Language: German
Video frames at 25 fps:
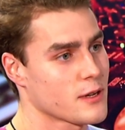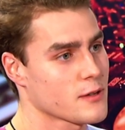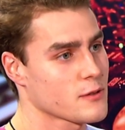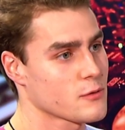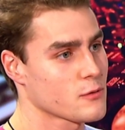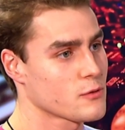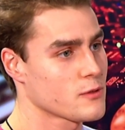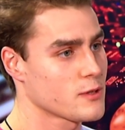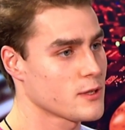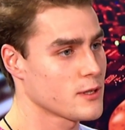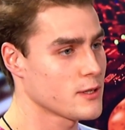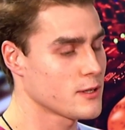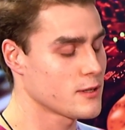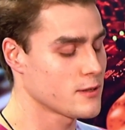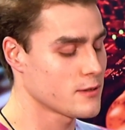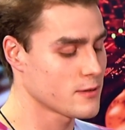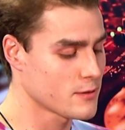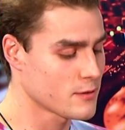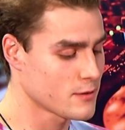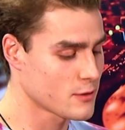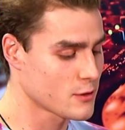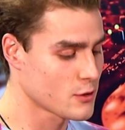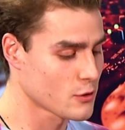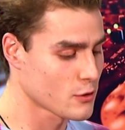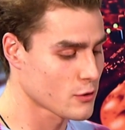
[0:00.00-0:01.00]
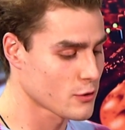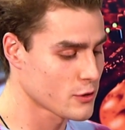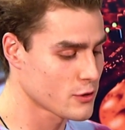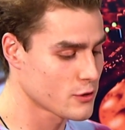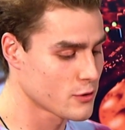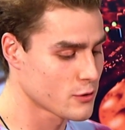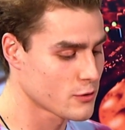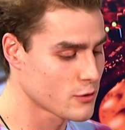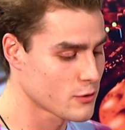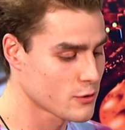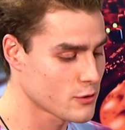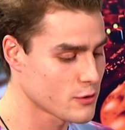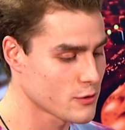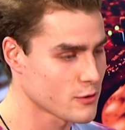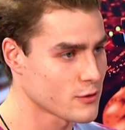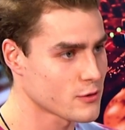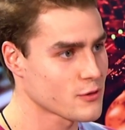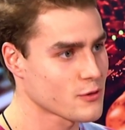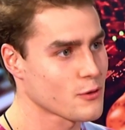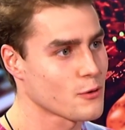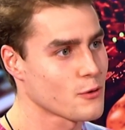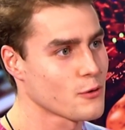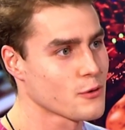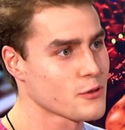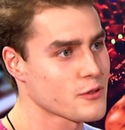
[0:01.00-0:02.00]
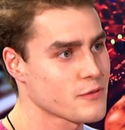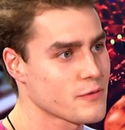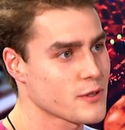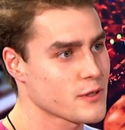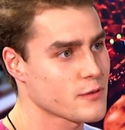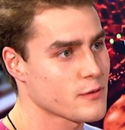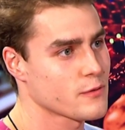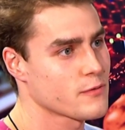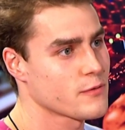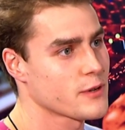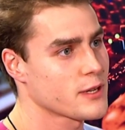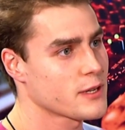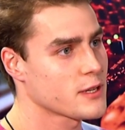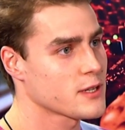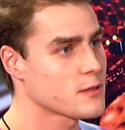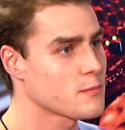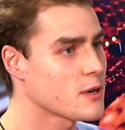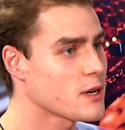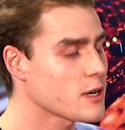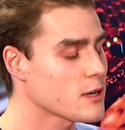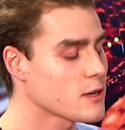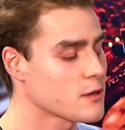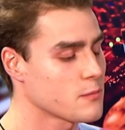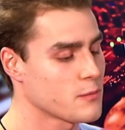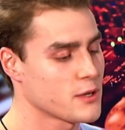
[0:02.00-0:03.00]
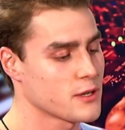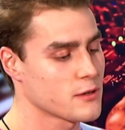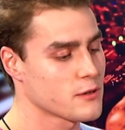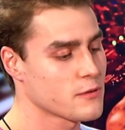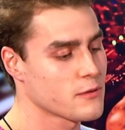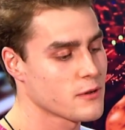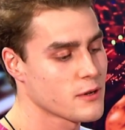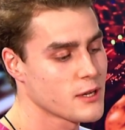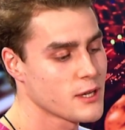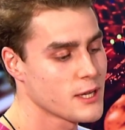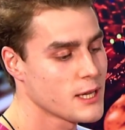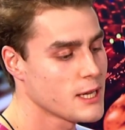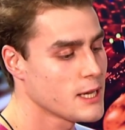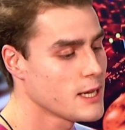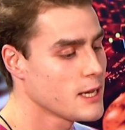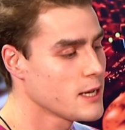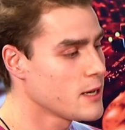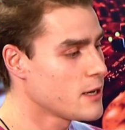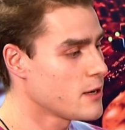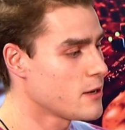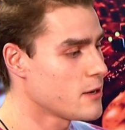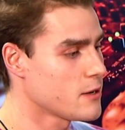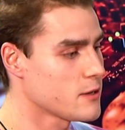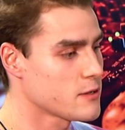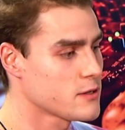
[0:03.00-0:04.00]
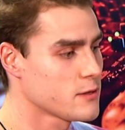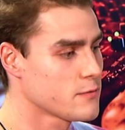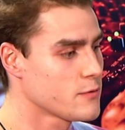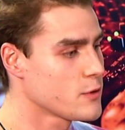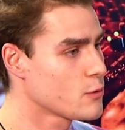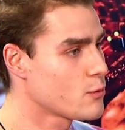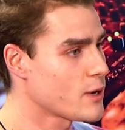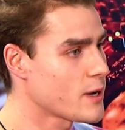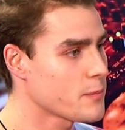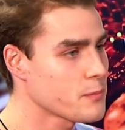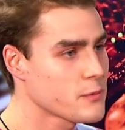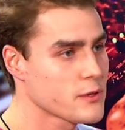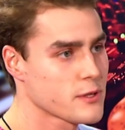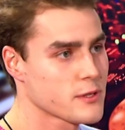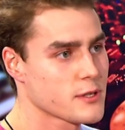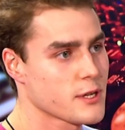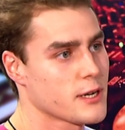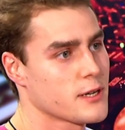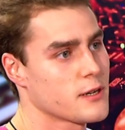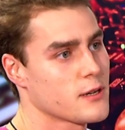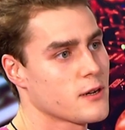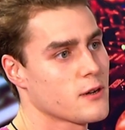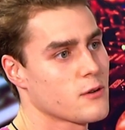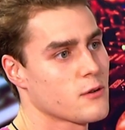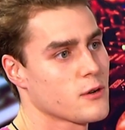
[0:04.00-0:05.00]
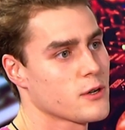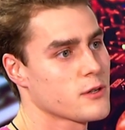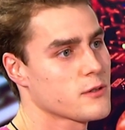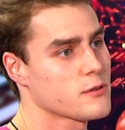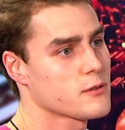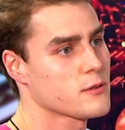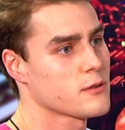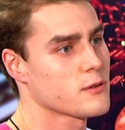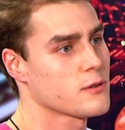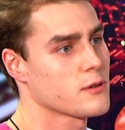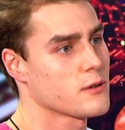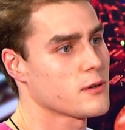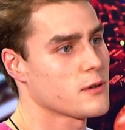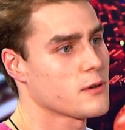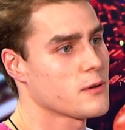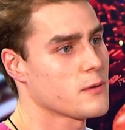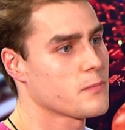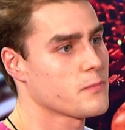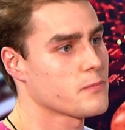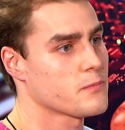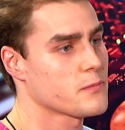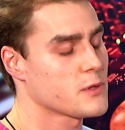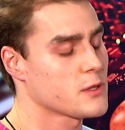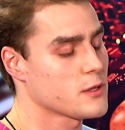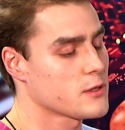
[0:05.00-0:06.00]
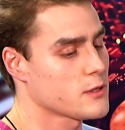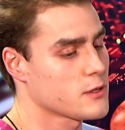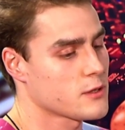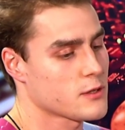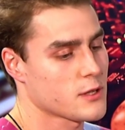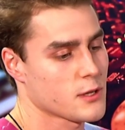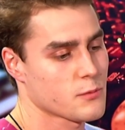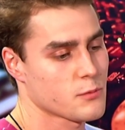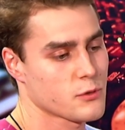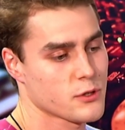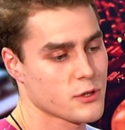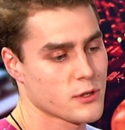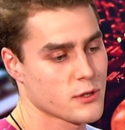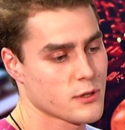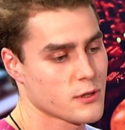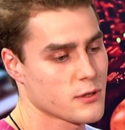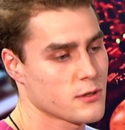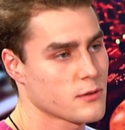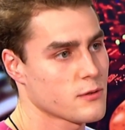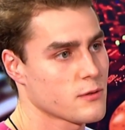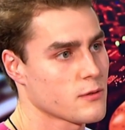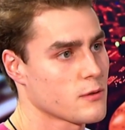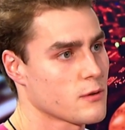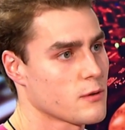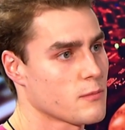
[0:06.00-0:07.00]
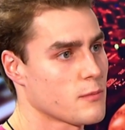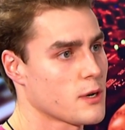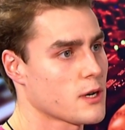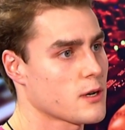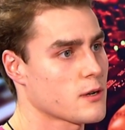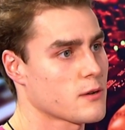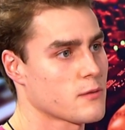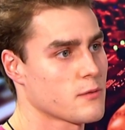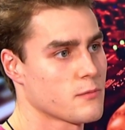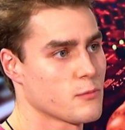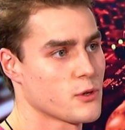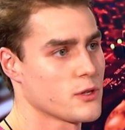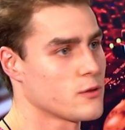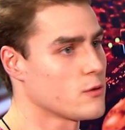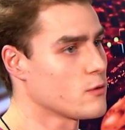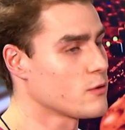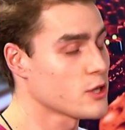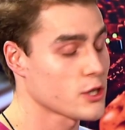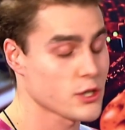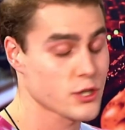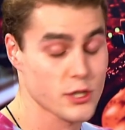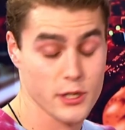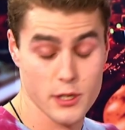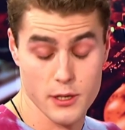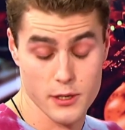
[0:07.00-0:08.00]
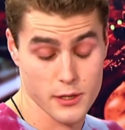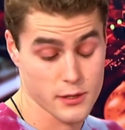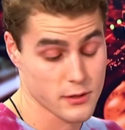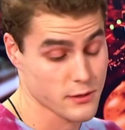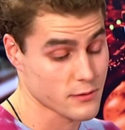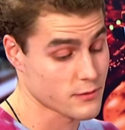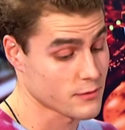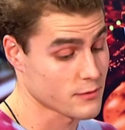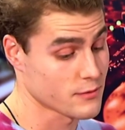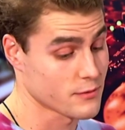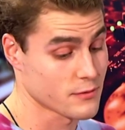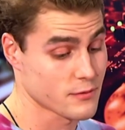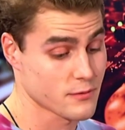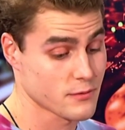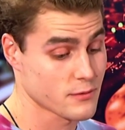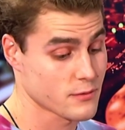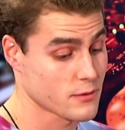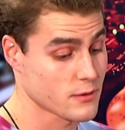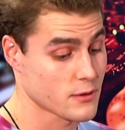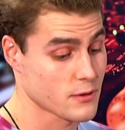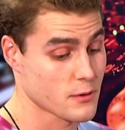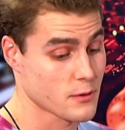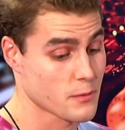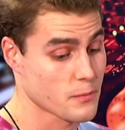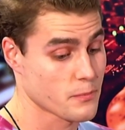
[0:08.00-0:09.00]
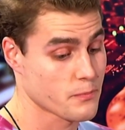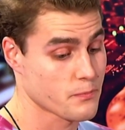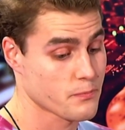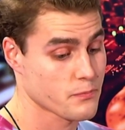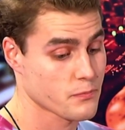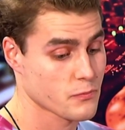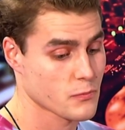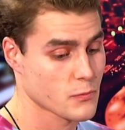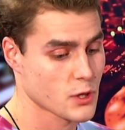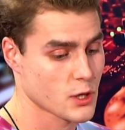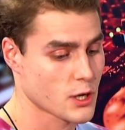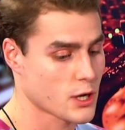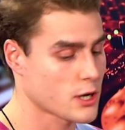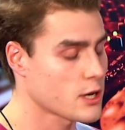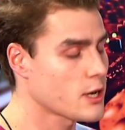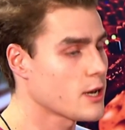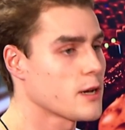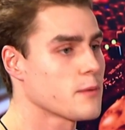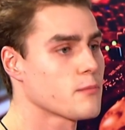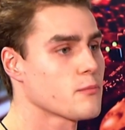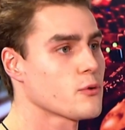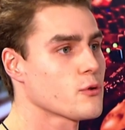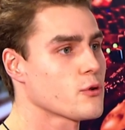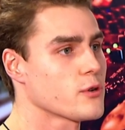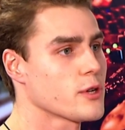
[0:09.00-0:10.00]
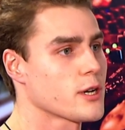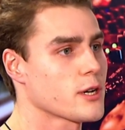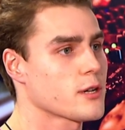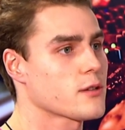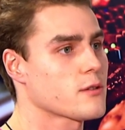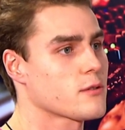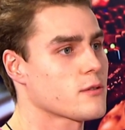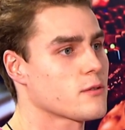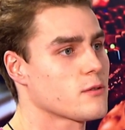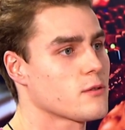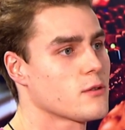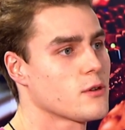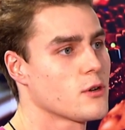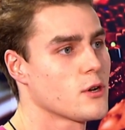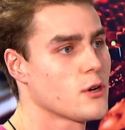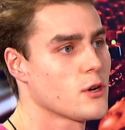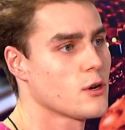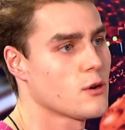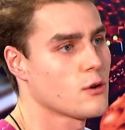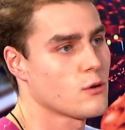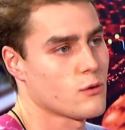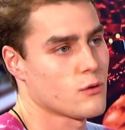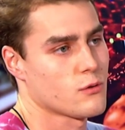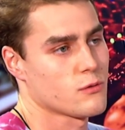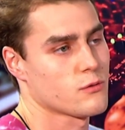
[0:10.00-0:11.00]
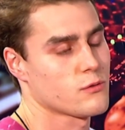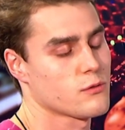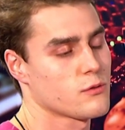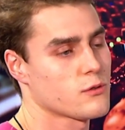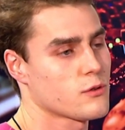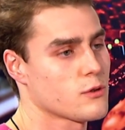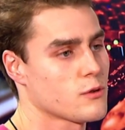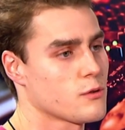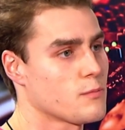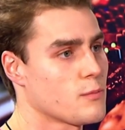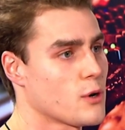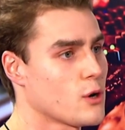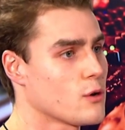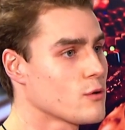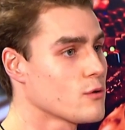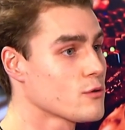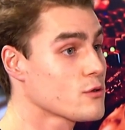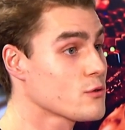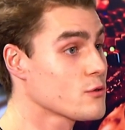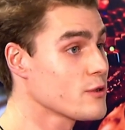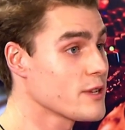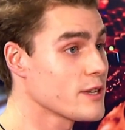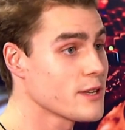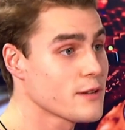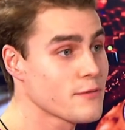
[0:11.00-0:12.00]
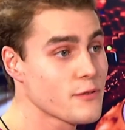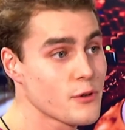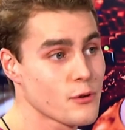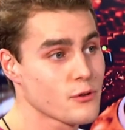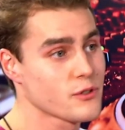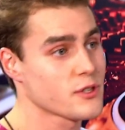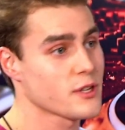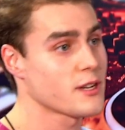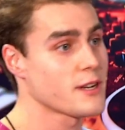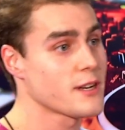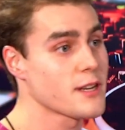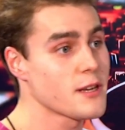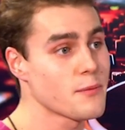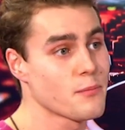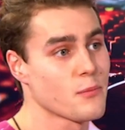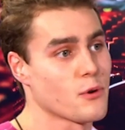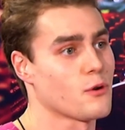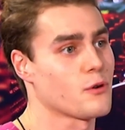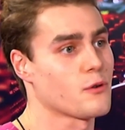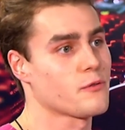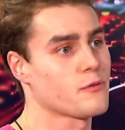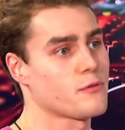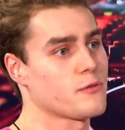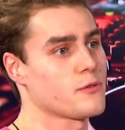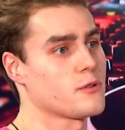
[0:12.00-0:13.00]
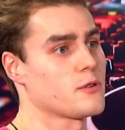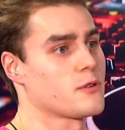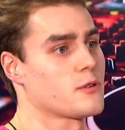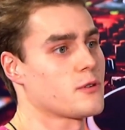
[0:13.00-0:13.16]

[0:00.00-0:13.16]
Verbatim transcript: Also die äh, Gerüchteküche ist groß, was wir wirklich machen. Am Ende äh, sind wir Webdesigner, Leute, ähm, die sich selbstständig machen mit unterschiedlichsten... Ähm, ja, kleinen Projekten und äh, bauen uns so irgendwie unser Leben auf. Und, äh,